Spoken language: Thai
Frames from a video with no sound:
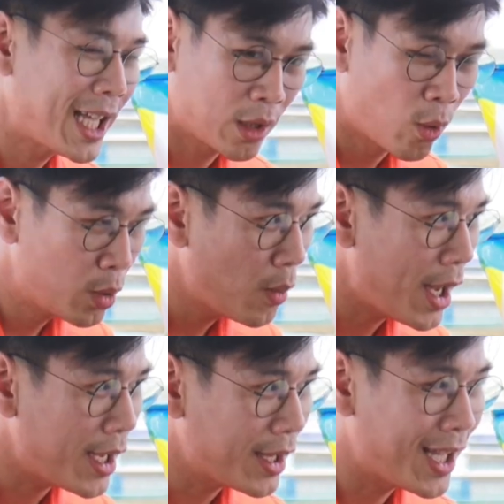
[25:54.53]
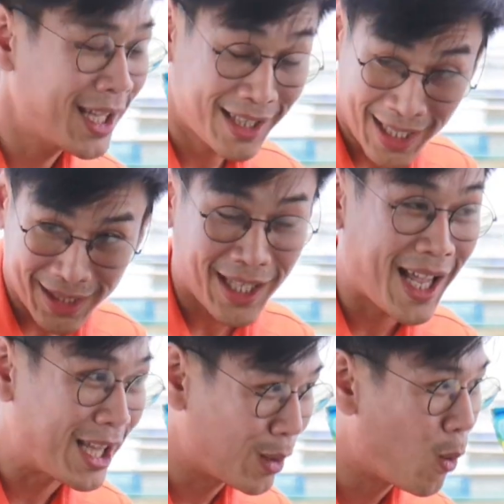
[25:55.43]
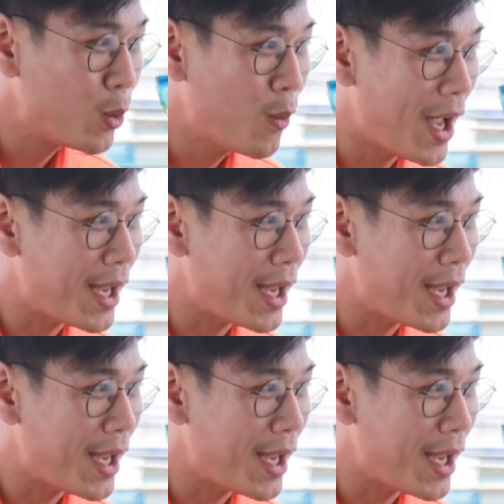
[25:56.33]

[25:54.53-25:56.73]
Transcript: อนาคตใช่ถ้าตลาดโตด้วย